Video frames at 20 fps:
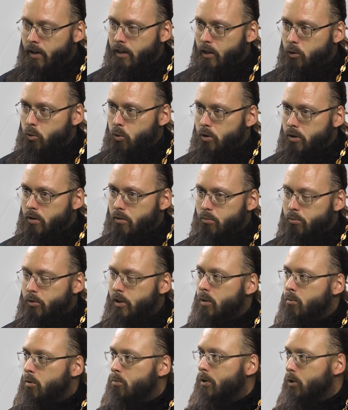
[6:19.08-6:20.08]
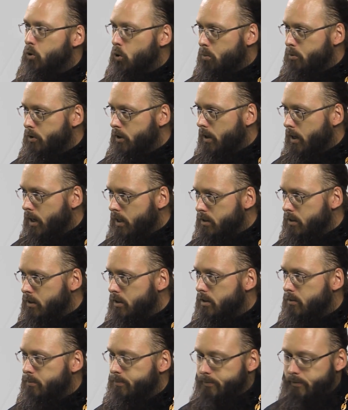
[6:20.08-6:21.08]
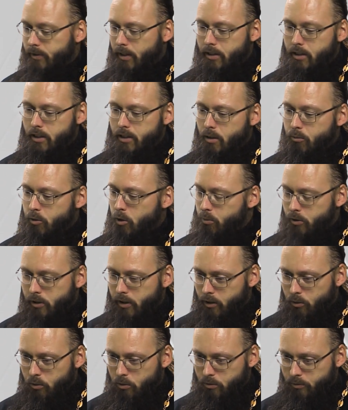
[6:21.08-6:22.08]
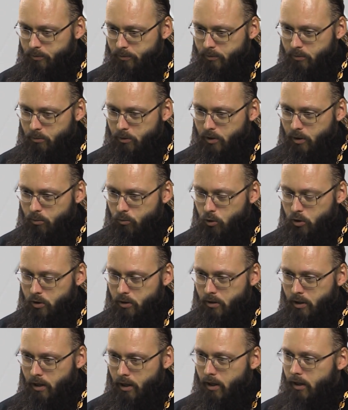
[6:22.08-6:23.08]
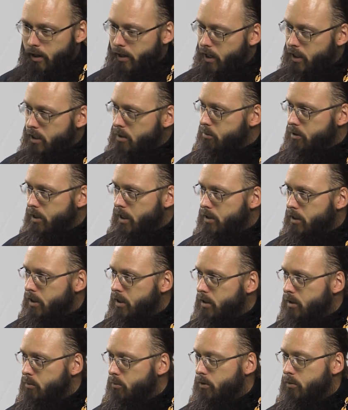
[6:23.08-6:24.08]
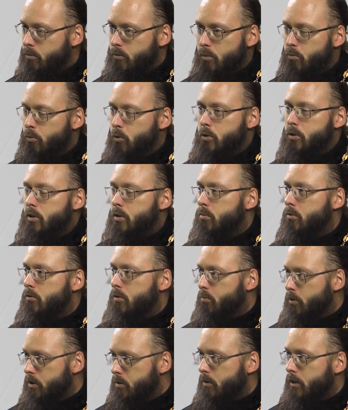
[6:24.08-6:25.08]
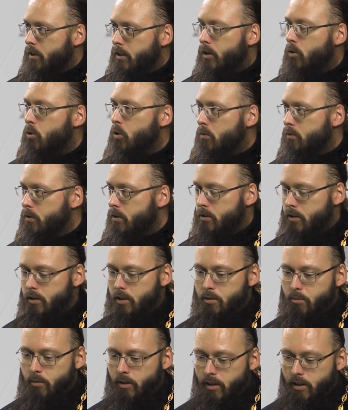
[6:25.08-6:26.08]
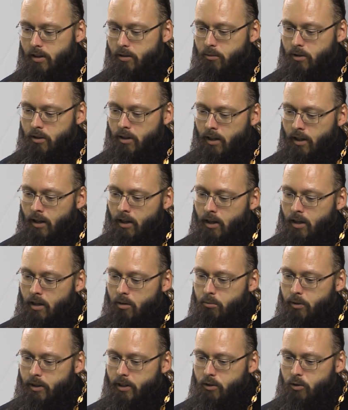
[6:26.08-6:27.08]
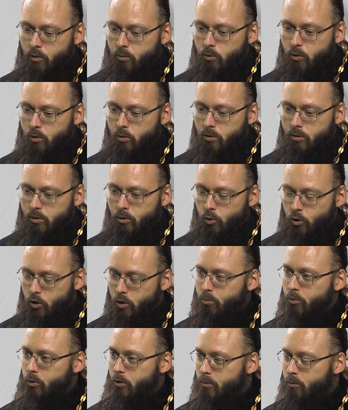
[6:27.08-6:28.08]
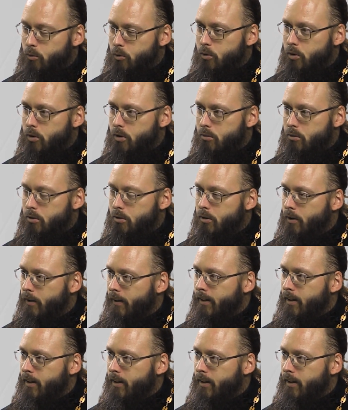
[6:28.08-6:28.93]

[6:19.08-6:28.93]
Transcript: которые были бы подобны ангелам, они нам не подойдут, потому что рядом с ангелом мы просто бы вот по своей греховности не смогли бы. Поэтому лучше пусть будут вот